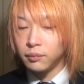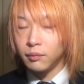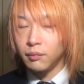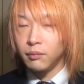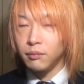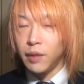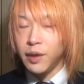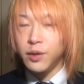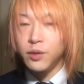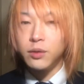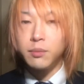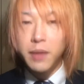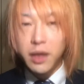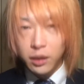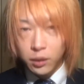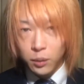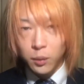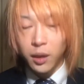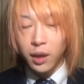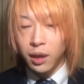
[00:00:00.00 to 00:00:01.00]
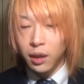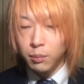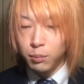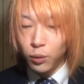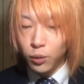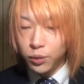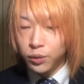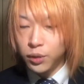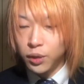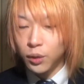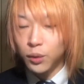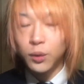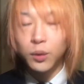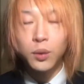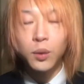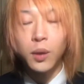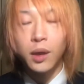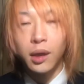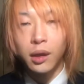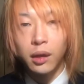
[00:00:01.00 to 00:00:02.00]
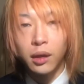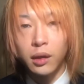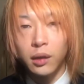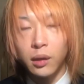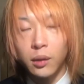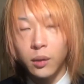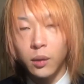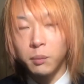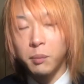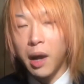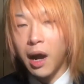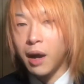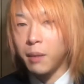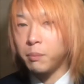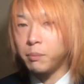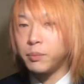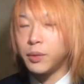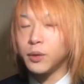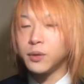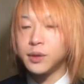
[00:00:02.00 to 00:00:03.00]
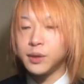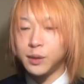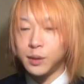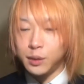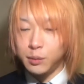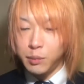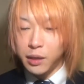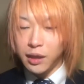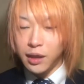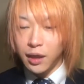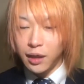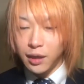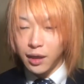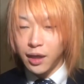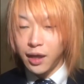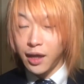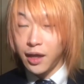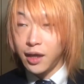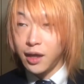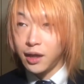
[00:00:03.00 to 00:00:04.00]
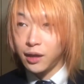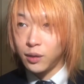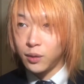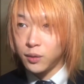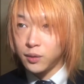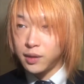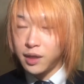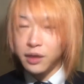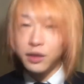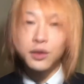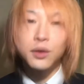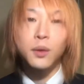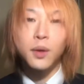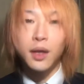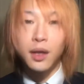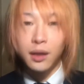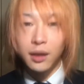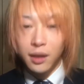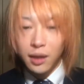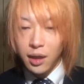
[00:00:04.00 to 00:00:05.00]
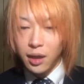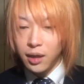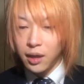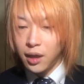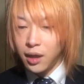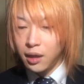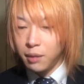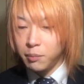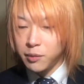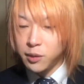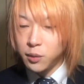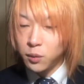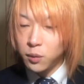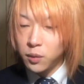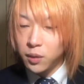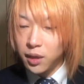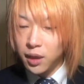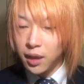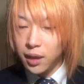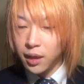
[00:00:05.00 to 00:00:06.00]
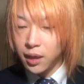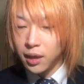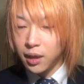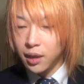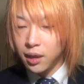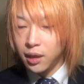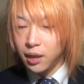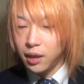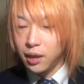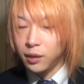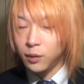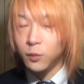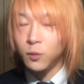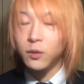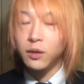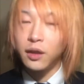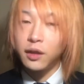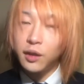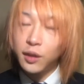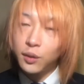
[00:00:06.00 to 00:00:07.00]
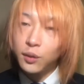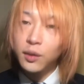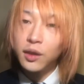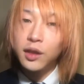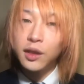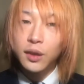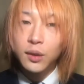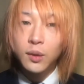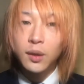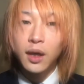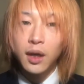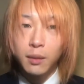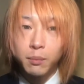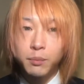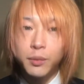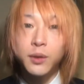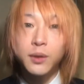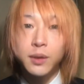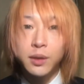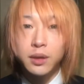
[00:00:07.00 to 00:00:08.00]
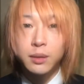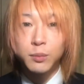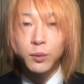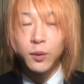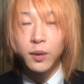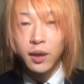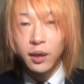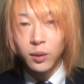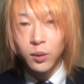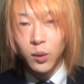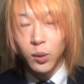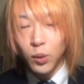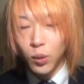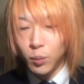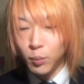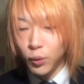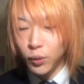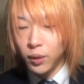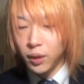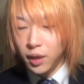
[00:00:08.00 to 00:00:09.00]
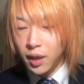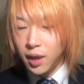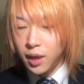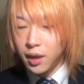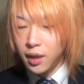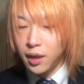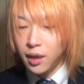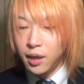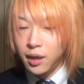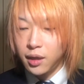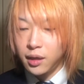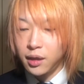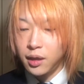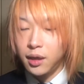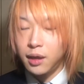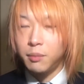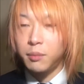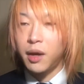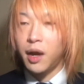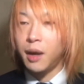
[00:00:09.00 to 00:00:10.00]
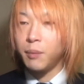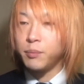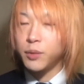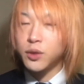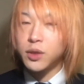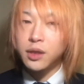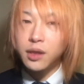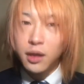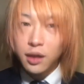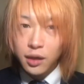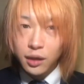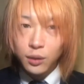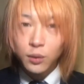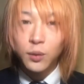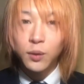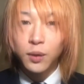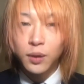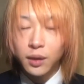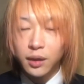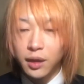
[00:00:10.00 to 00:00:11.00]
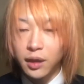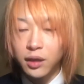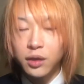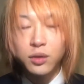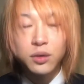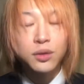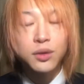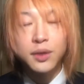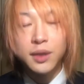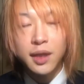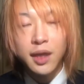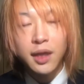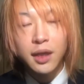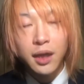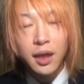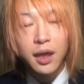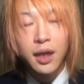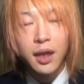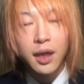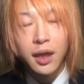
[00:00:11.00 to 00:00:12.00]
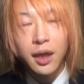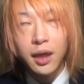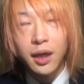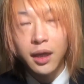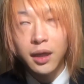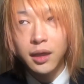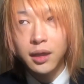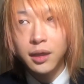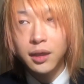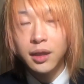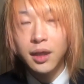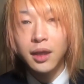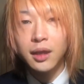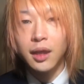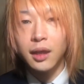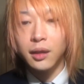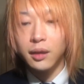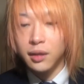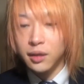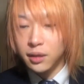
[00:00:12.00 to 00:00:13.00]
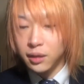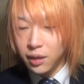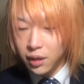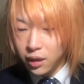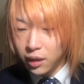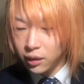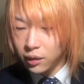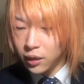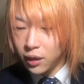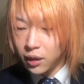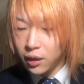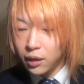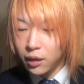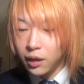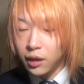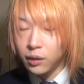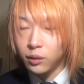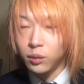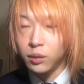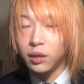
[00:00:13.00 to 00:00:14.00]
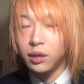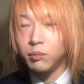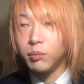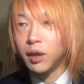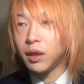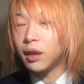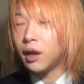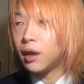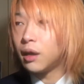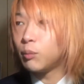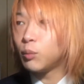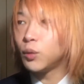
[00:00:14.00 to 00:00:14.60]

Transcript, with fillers: 夢とか目標とかっていうのを、発表するみたいな、セクションがあって、そこで、僕ね、一人一人発表するもんだと思って、で、発表したい人って挙手制で、言っていたんですが、誰も